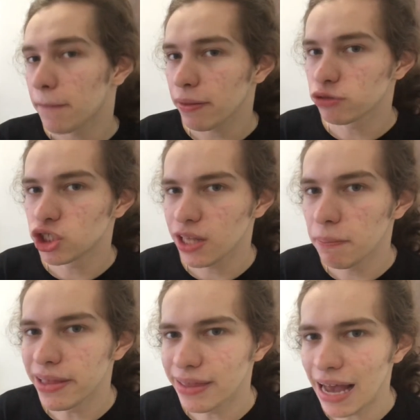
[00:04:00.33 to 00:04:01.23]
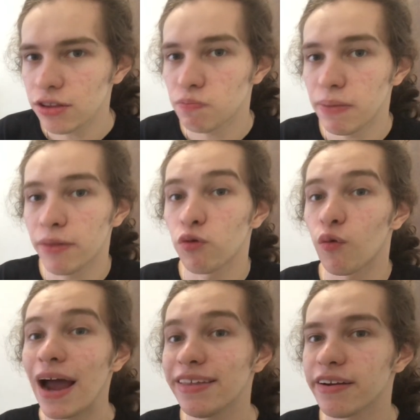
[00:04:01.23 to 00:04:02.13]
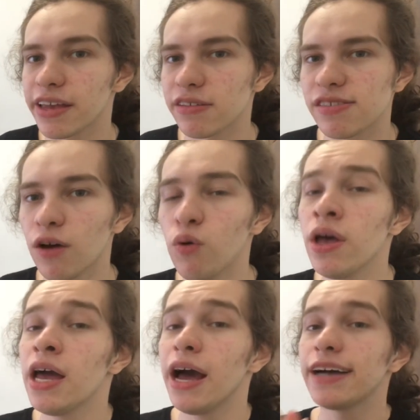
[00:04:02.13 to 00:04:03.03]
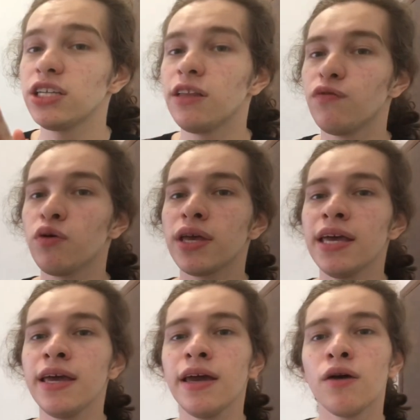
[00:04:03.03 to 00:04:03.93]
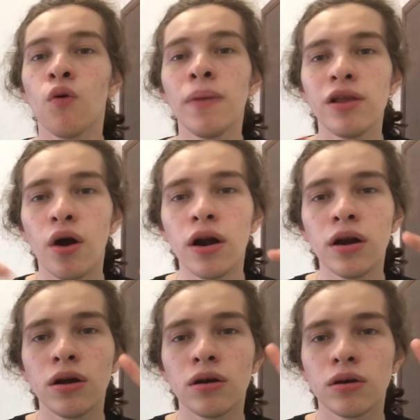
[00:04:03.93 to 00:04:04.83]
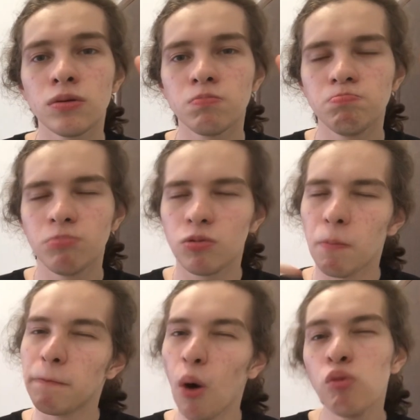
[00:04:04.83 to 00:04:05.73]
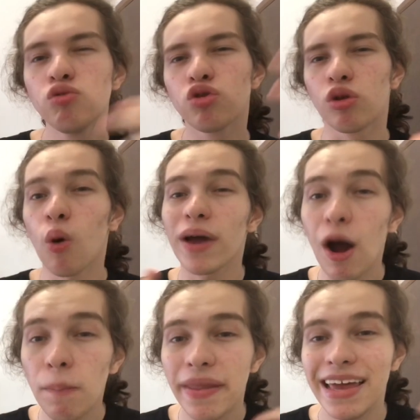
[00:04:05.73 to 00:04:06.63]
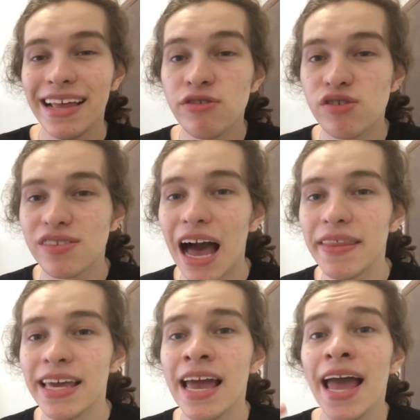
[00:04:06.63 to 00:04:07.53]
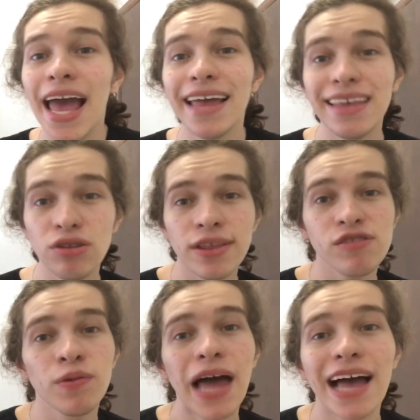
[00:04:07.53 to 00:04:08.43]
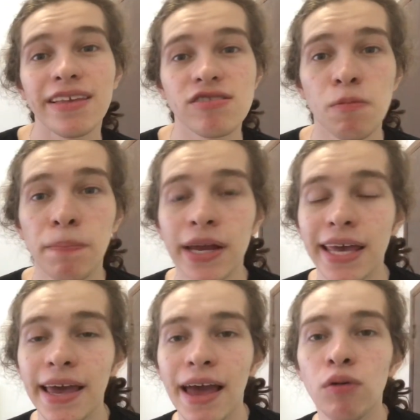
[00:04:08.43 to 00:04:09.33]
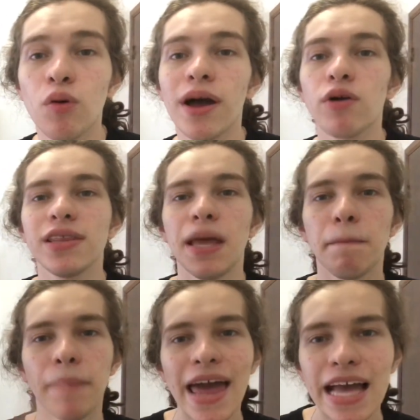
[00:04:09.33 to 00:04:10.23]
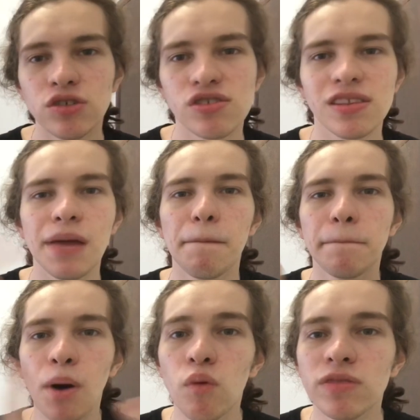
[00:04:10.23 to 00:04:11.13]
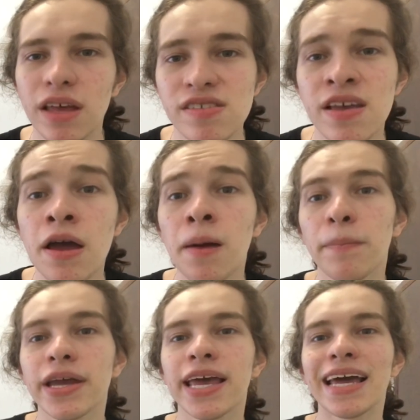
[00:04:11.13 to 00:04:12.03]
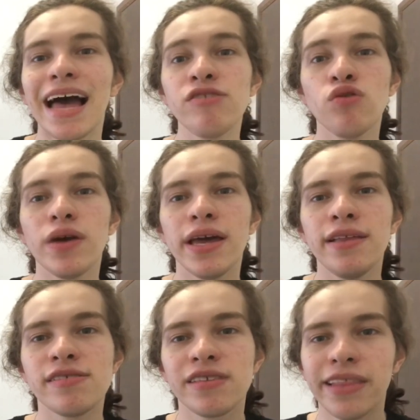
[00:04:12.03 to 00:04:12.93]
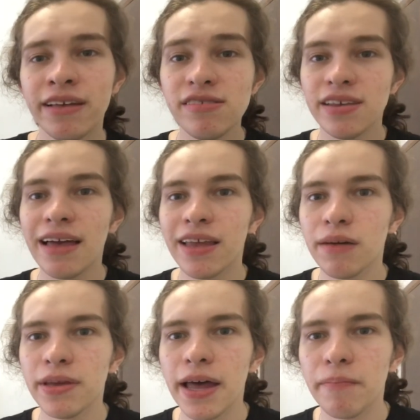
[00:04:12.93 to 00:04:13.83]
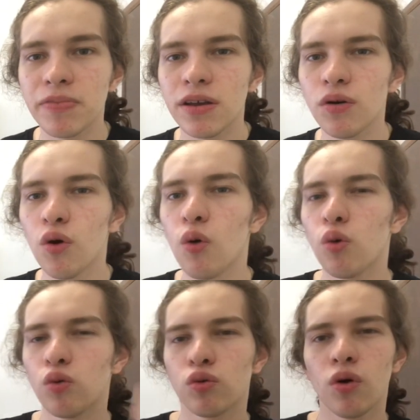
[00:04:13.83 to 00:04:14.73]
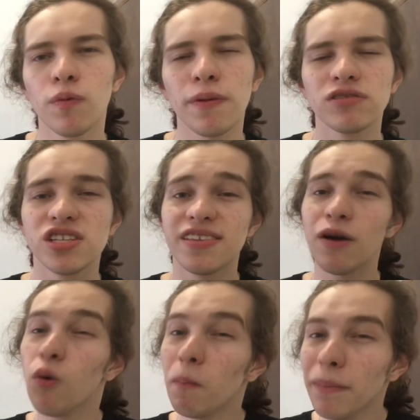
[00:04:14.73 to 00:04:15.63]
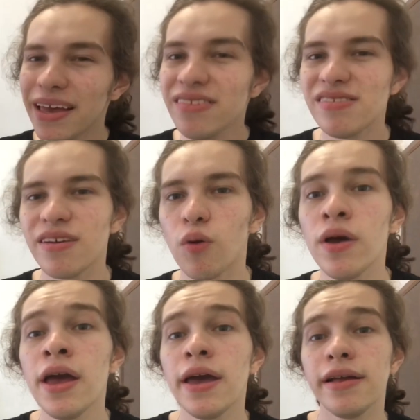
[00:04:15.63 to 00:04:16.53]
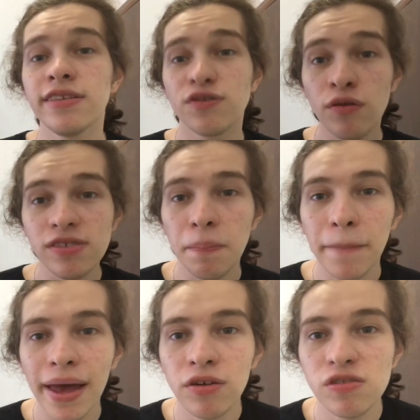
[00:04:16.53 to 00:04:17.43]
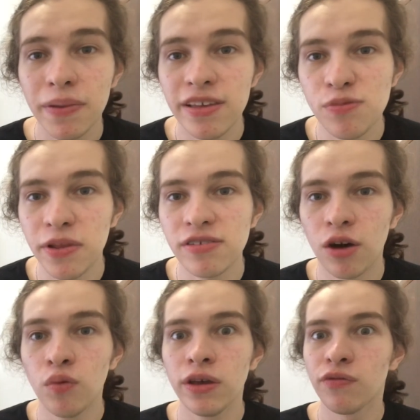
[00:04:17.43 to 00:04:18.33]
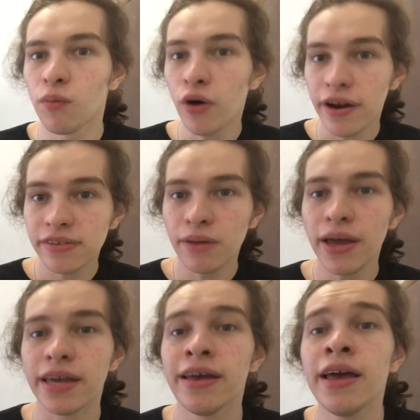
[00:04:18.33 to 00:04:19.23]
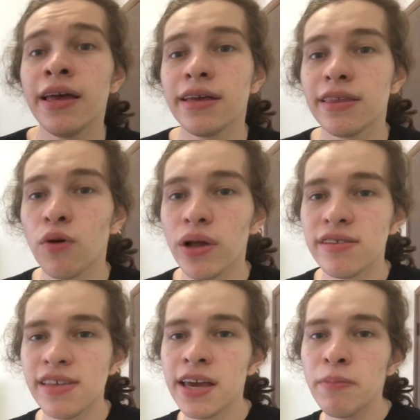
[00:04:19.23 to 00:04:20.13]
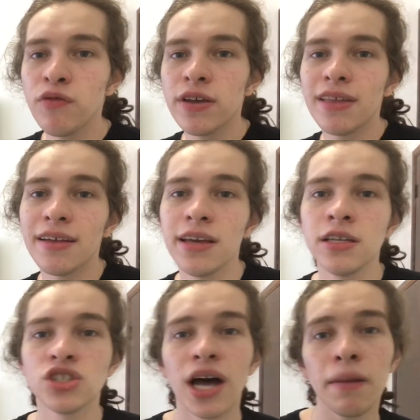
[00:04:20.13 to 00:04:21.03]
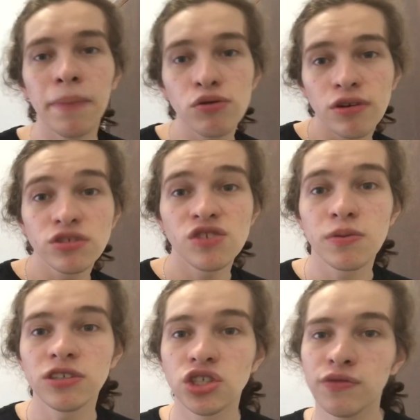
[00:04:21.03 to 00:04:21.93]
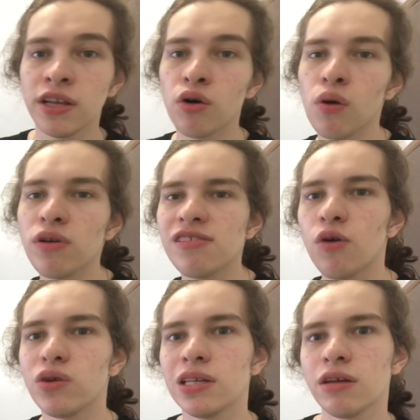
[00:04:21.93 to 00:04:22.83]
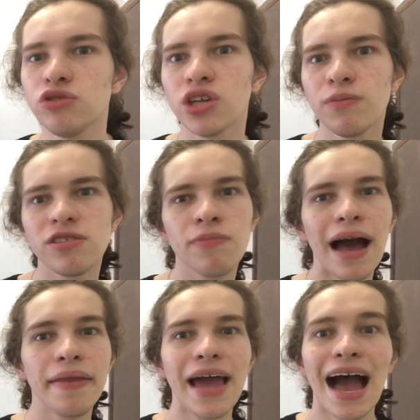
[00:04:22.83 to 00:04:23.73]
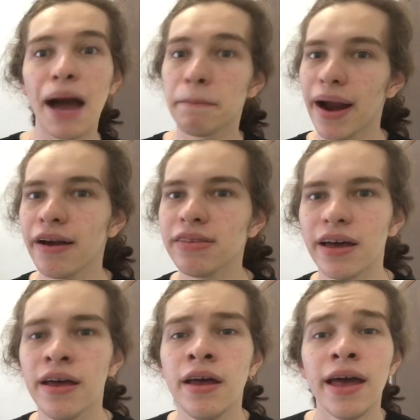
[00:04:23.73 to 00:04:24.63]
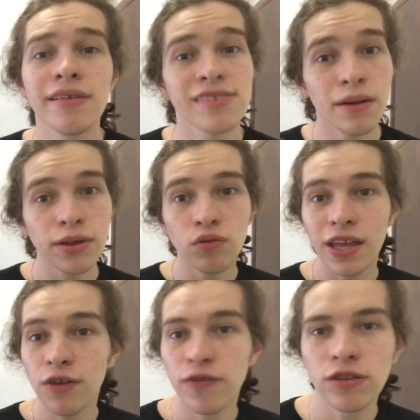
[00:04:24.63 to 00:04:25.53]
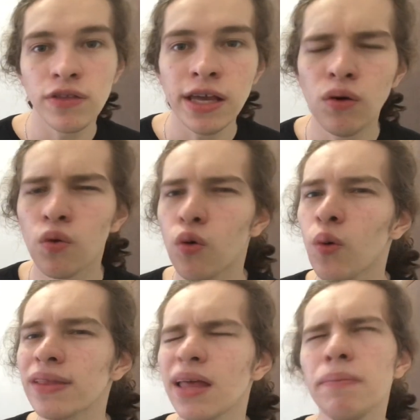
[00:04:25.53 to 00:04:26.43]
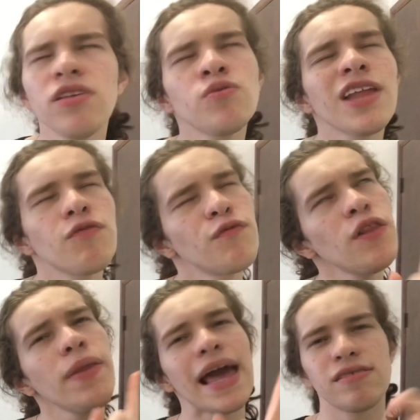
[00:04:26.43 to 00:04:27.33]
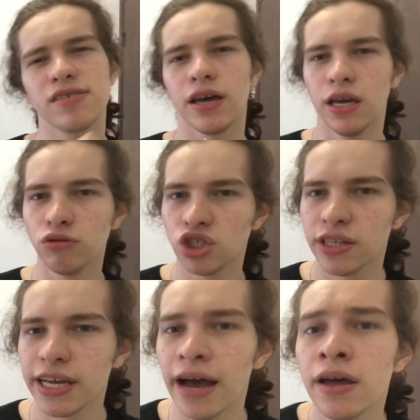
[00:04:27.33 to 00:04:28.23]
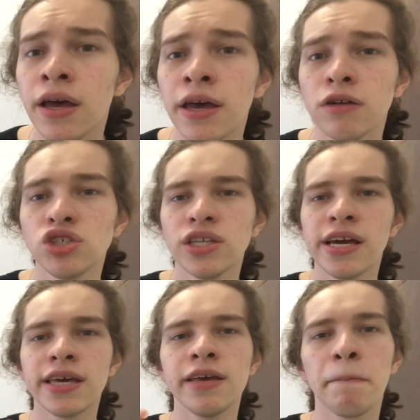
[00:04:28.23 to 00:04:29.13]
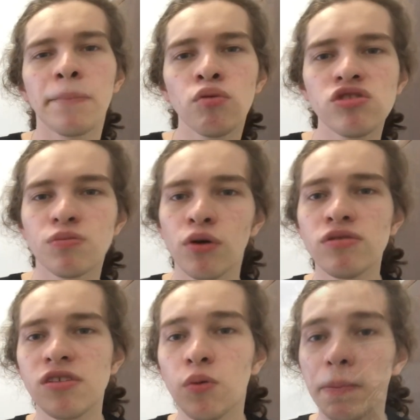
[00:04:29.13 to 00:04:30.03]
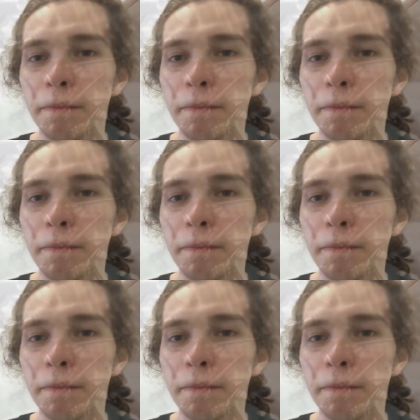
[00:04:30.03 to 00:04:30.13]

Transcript: para o Titã Blindado, para o Reiner em questão, a gente viu que o melhor ponto, local para eles usarem é dentro das muralhas, porque é um local que tem prédios, tem pontas, porque caso eles lancem a lâmina, ou como eu posso dizer, o míssil, eles vão ser pegos pela explosão e vão morrer também. Então eles têm que aproveitar daí já para usar o dispositivo de locomoção. Então digamos que uma área aberta, essa arma não tem efeito nenhum, ou até mesmo na floresta, eu diria. Eu diria que pontos bons são em